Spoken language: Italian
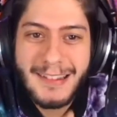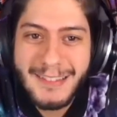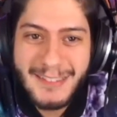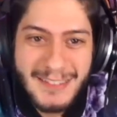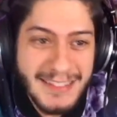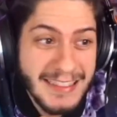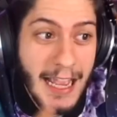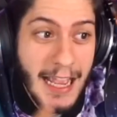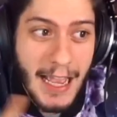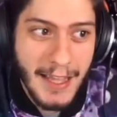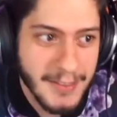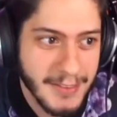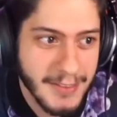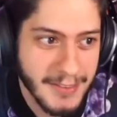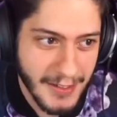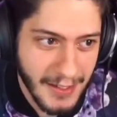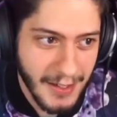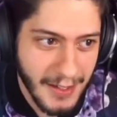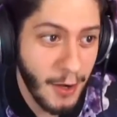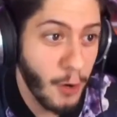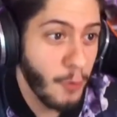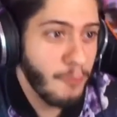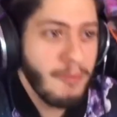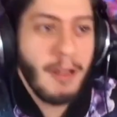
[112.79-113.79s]
e
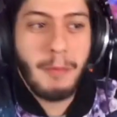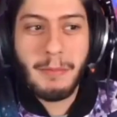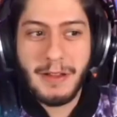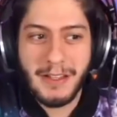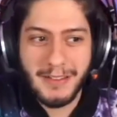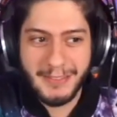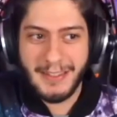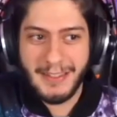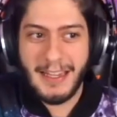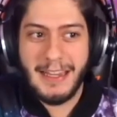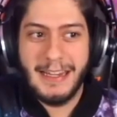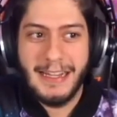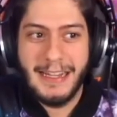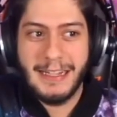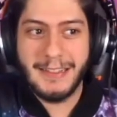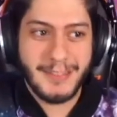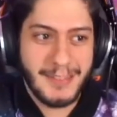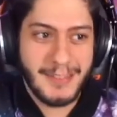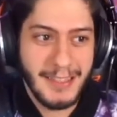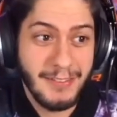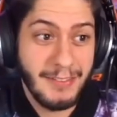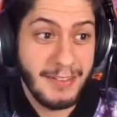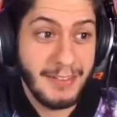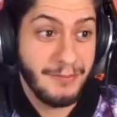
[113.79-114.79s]
niente, ovviamente i
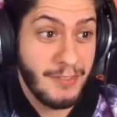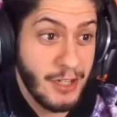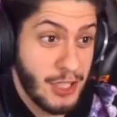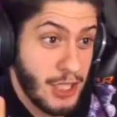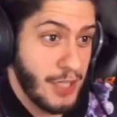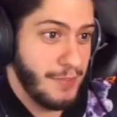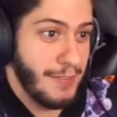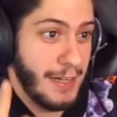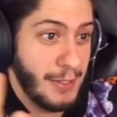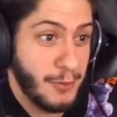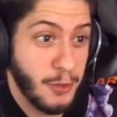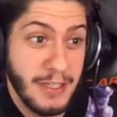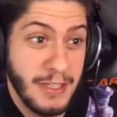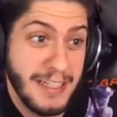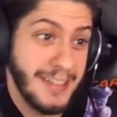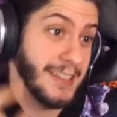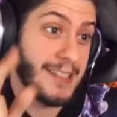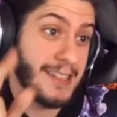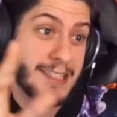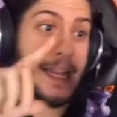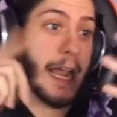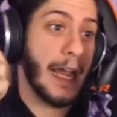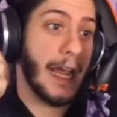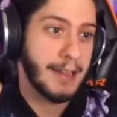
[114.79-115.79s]
cattivi invece vanno lì
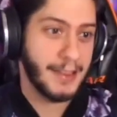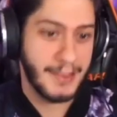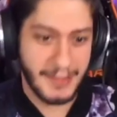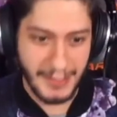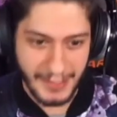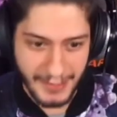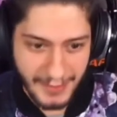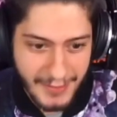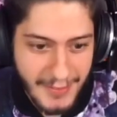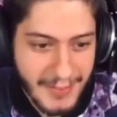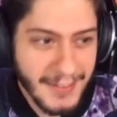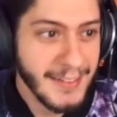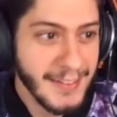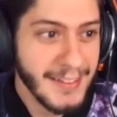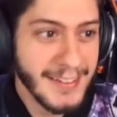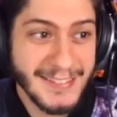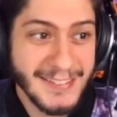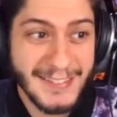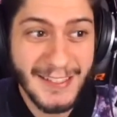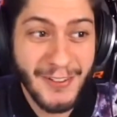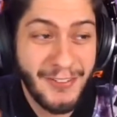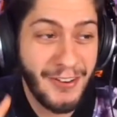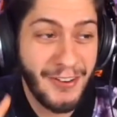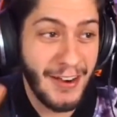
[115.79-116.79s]
in sette,
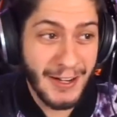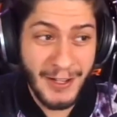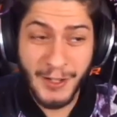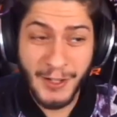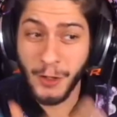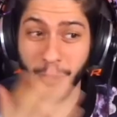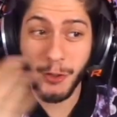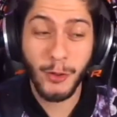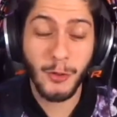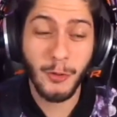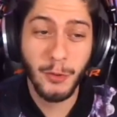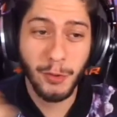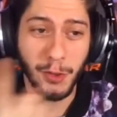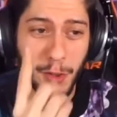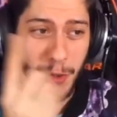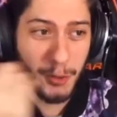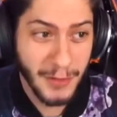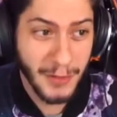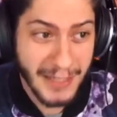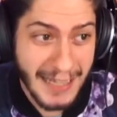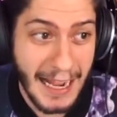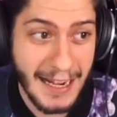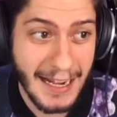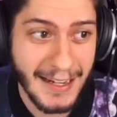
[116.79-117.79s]
gli fanno il culo,
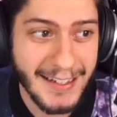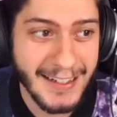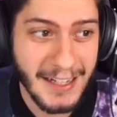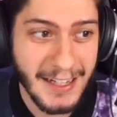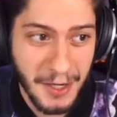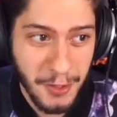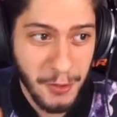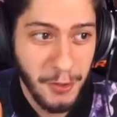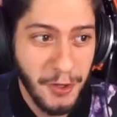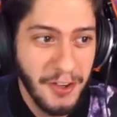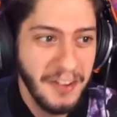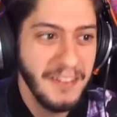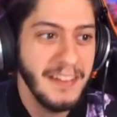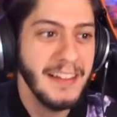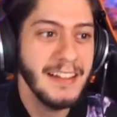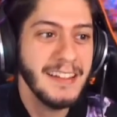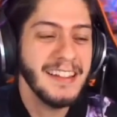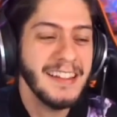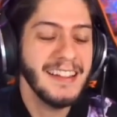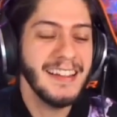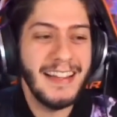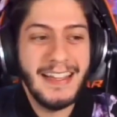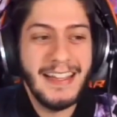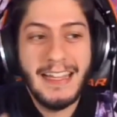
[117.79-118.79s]
lo gankano,
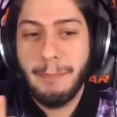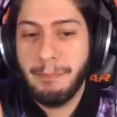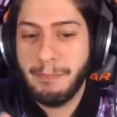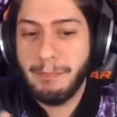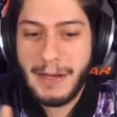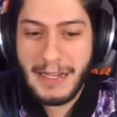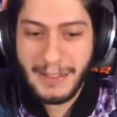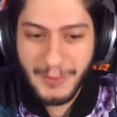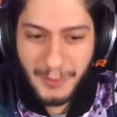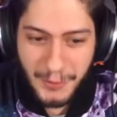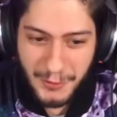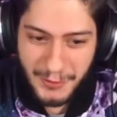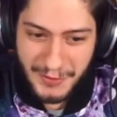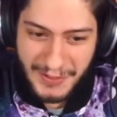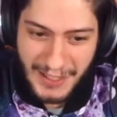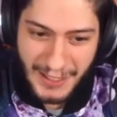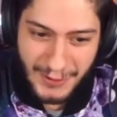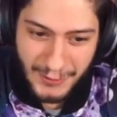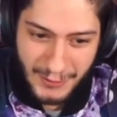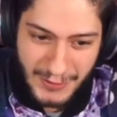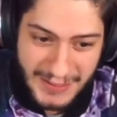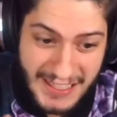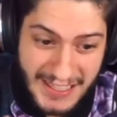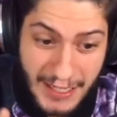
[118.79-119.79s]
e prendono
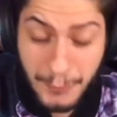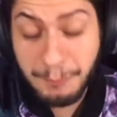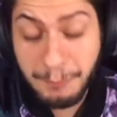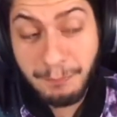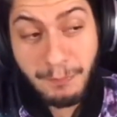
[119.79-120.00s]
indietro il serio.